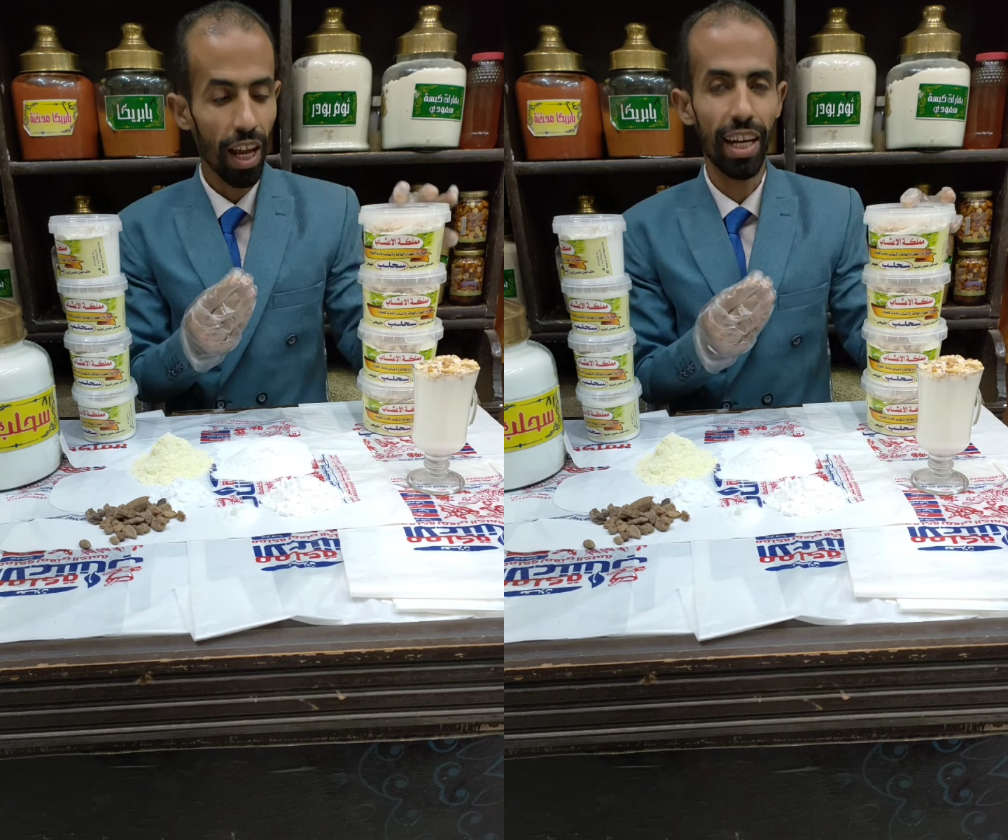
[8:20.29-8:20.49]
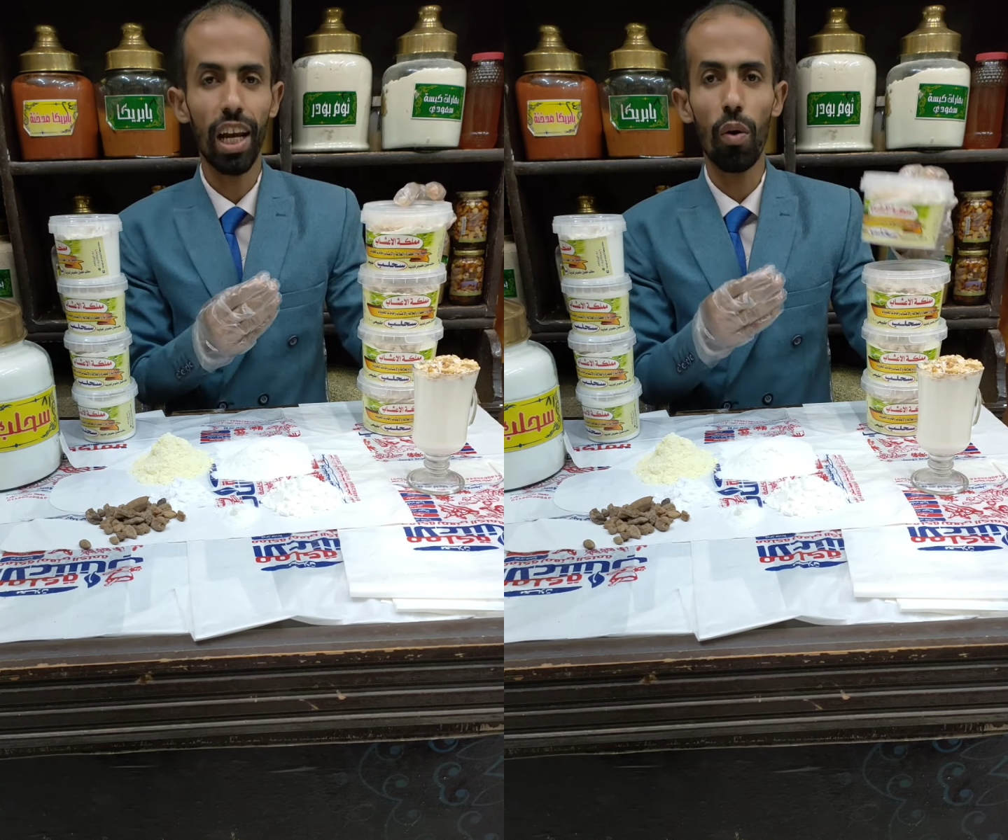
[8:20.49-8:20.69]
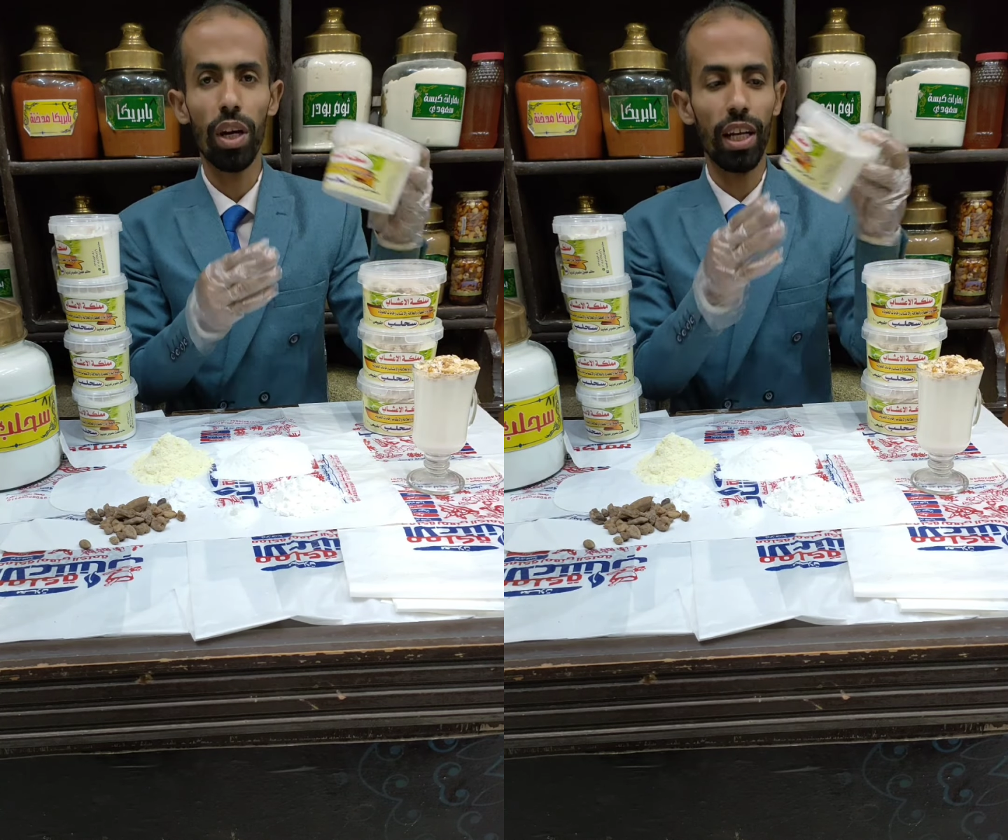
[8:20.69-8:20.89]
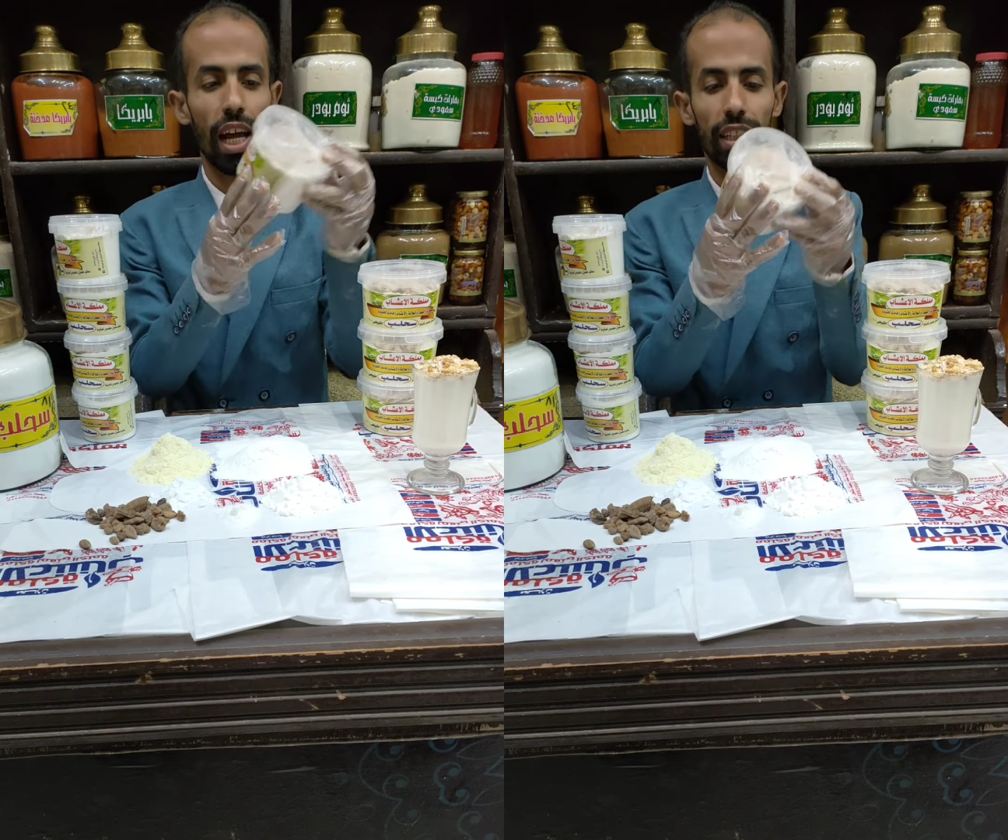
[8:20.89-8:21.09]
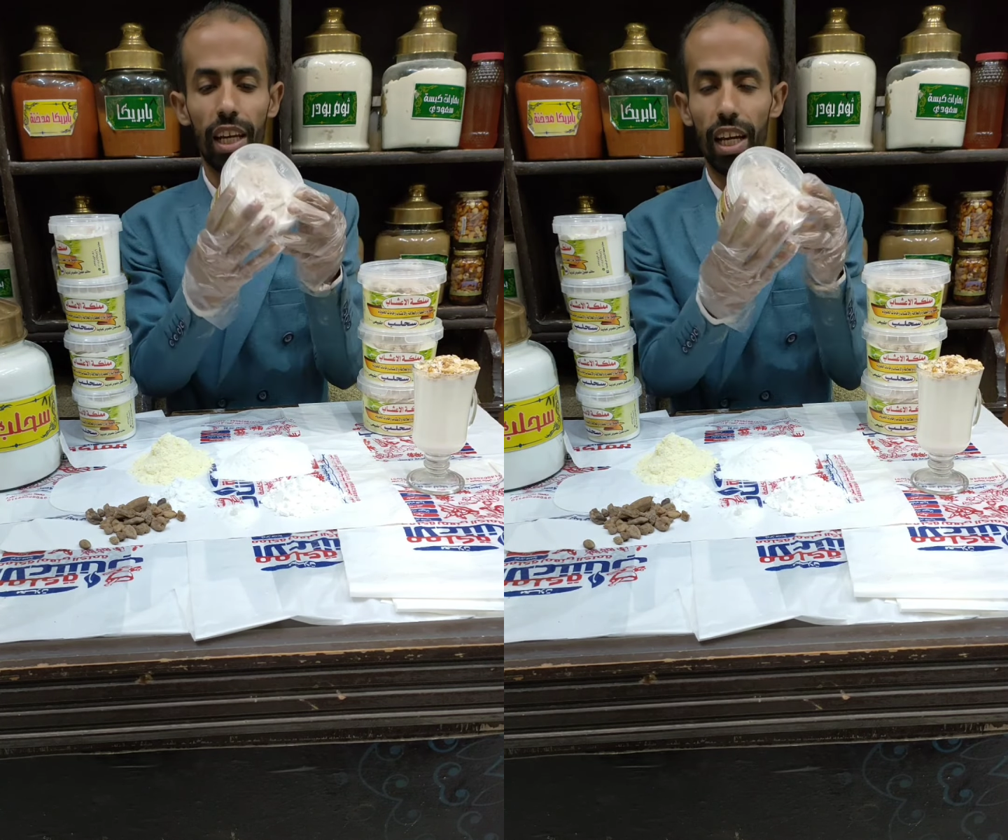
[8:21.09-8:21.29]
احنا الاول احنا
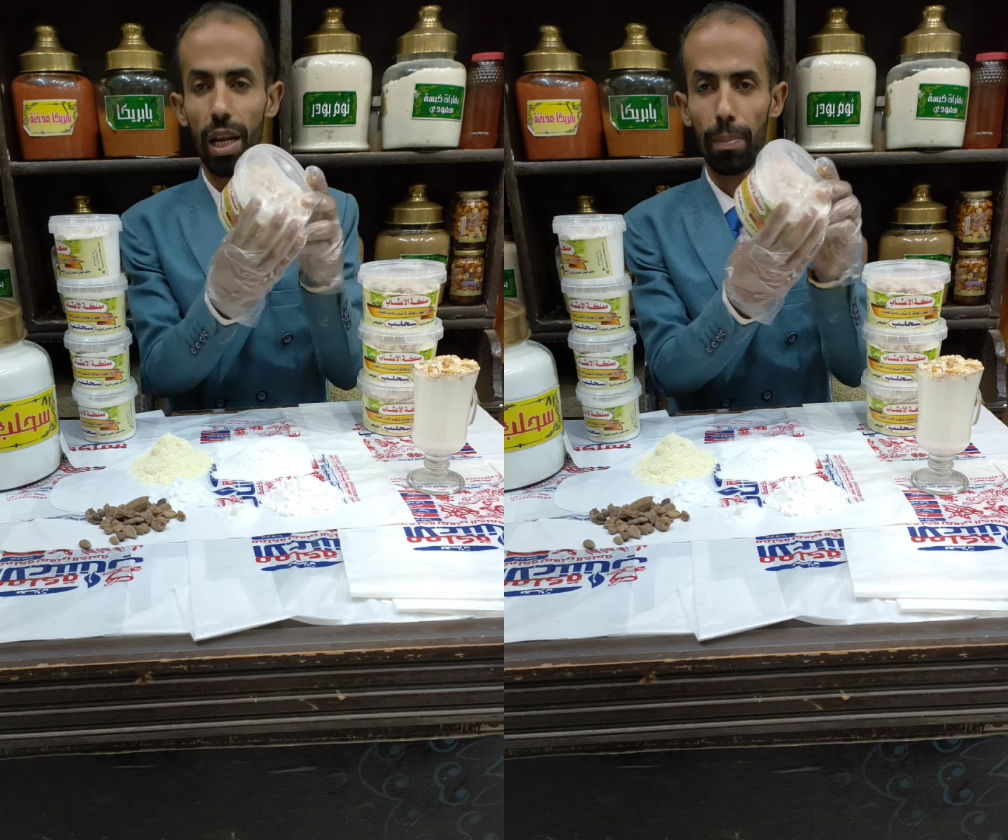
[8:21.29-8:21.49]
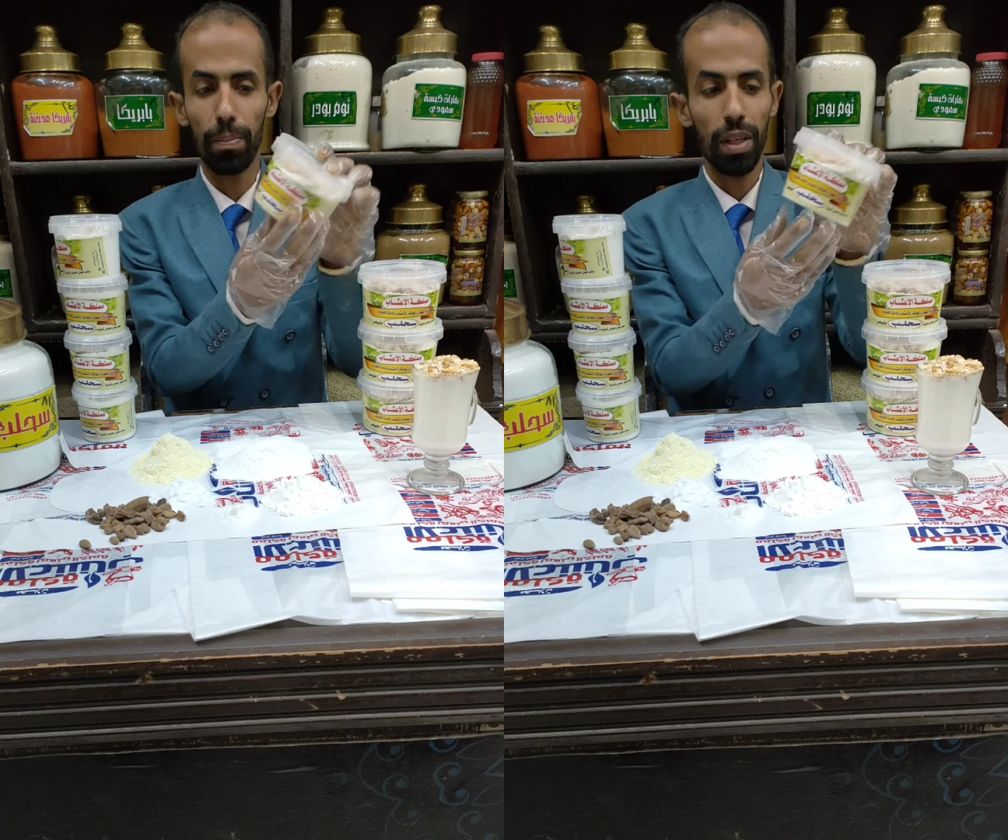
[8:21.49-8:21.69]
عندنا علب